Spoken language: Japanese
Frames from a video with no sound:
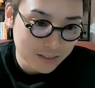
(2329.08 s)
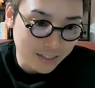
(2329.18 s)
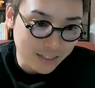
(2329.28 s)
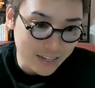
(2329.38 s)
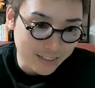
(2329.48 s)

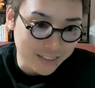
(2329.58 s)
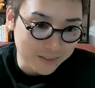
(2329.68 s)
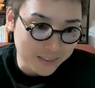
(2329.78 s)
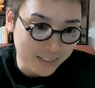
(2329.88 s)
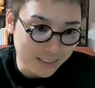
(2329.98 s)
なんか悩んで
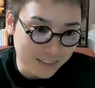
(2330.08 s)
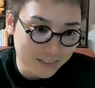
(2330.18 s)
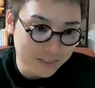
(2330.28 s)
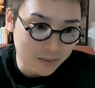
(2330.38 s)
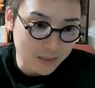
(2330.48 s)
るんだった
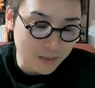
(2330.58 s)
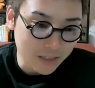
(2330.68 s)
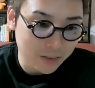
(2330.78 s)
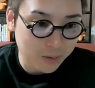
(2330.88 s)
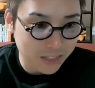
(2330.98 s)
ら、副
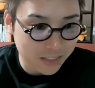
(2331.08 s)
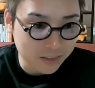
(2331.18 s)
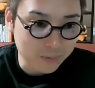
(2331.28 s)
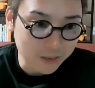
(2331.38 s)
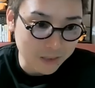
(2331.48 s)
業やろうかな
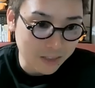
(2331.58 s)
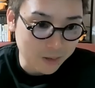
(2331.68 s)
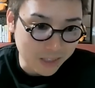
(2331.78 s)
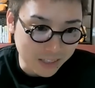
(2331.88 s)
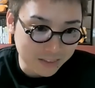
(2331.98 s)
とか、ブログや
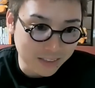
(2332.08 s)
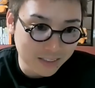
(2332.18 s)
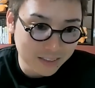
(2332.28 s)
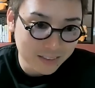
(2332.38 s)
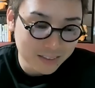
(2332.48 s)
ろうかなと
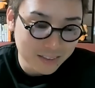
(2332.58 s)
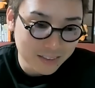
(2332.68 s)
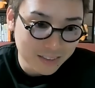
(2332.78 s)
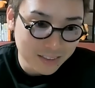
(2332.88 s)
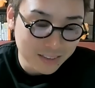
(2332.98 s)
か、
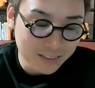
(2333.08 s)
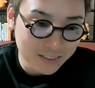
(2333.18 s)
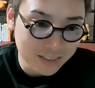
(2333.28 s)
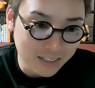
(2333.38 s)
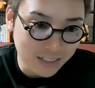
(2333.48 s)

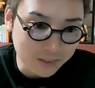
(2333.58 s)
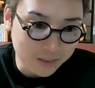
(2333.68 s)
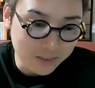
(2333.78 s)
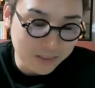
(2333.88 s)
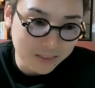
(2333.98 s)

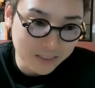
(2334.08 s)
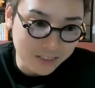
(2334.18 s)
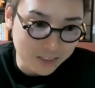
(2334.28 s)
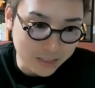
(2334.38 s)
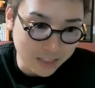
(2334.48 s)

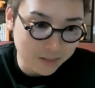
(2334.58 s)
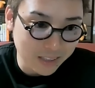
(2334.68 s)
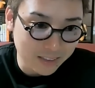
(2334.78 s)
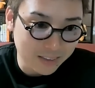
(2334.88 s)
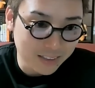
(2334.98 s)
YouTube やろう
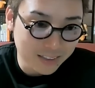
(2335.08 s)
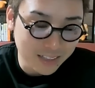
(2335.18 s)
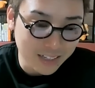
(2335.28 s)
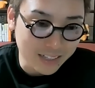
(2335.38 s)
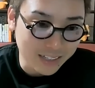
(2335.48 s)
かなとか、
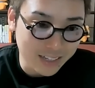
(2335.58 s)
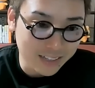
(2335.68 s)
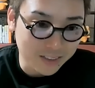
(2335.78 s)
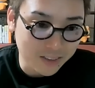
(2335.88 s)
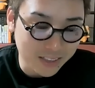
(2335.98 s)
何かで
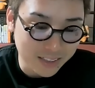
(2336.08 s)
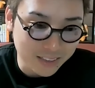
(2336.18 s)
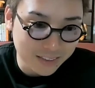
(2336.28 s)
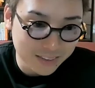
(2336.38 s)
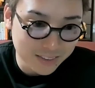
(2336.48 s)
悩んでるんだっ
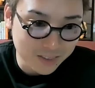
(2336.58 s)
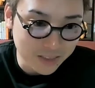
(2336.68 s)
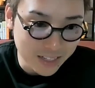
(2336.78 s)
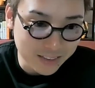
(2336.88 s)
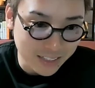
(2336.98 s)
たら、と
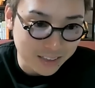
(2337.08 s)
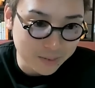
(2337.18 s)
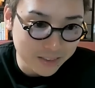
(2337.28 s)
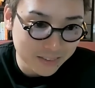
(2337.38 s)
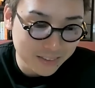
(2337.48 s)
りあえずやっ
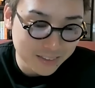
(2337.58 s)
てみる。